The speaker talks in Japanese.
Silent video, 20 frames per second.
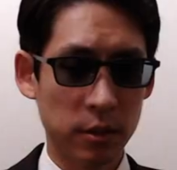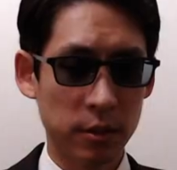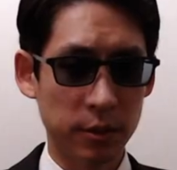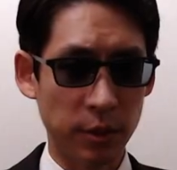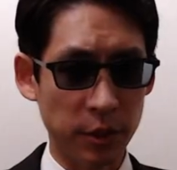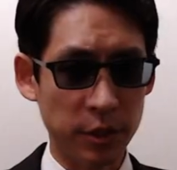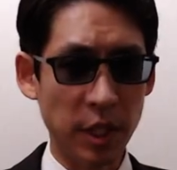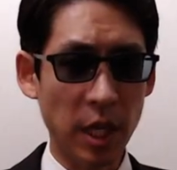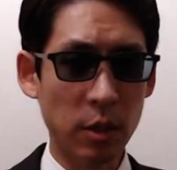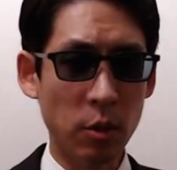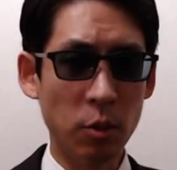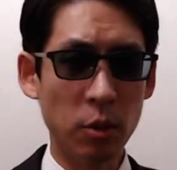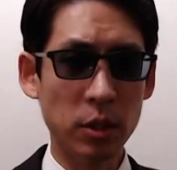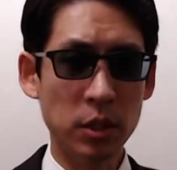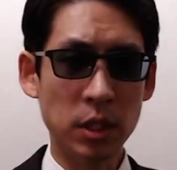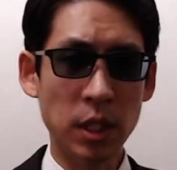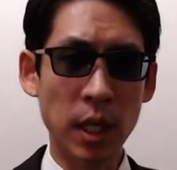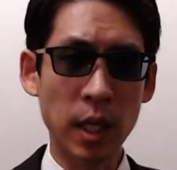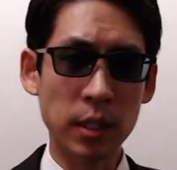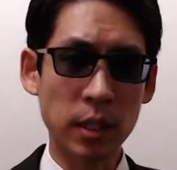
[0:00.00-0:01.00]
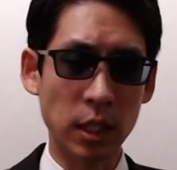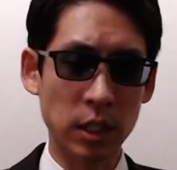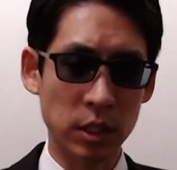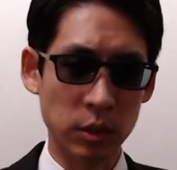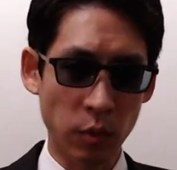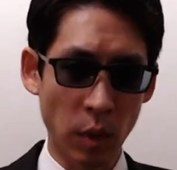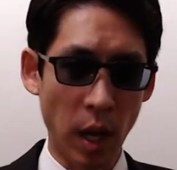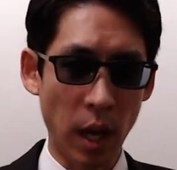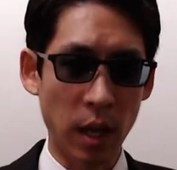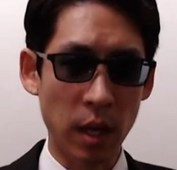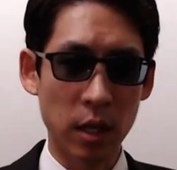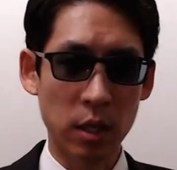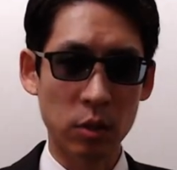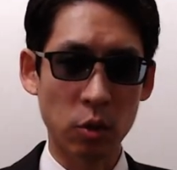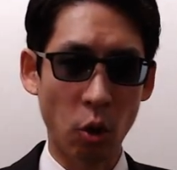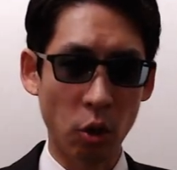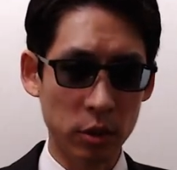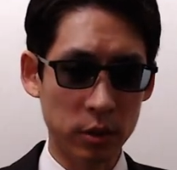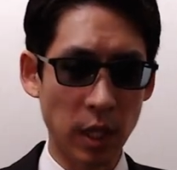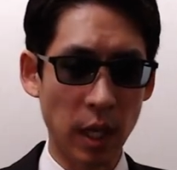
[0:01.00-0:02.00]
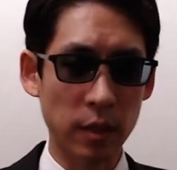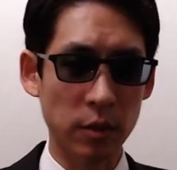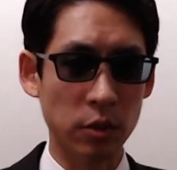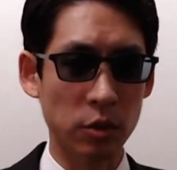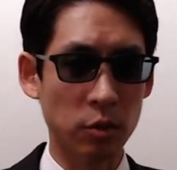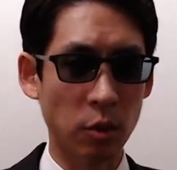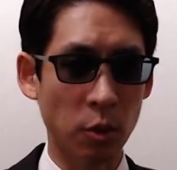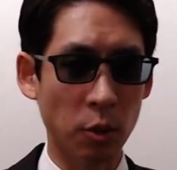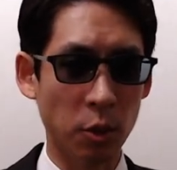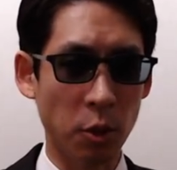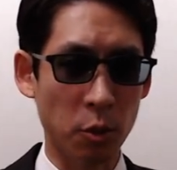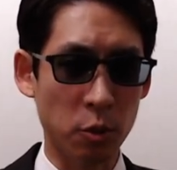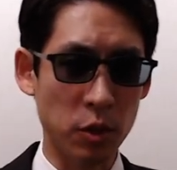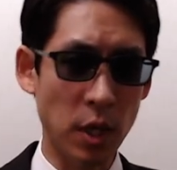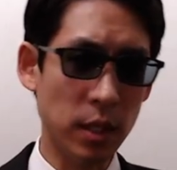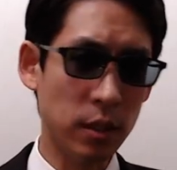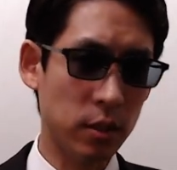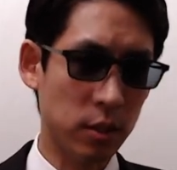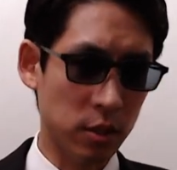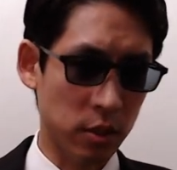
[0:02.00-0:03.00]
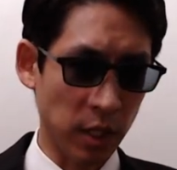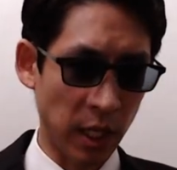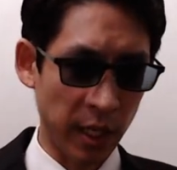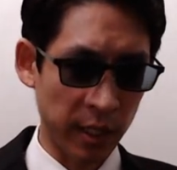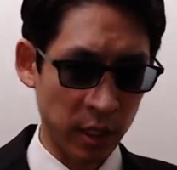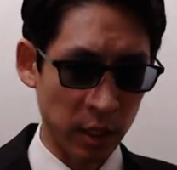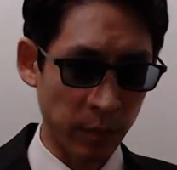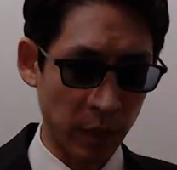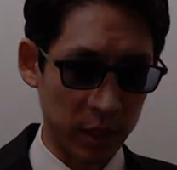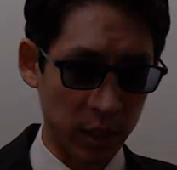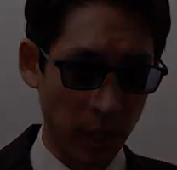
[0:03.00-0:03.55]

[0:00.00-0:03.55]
そしてこの時代あたりにはこういったリュートの曲が作られていま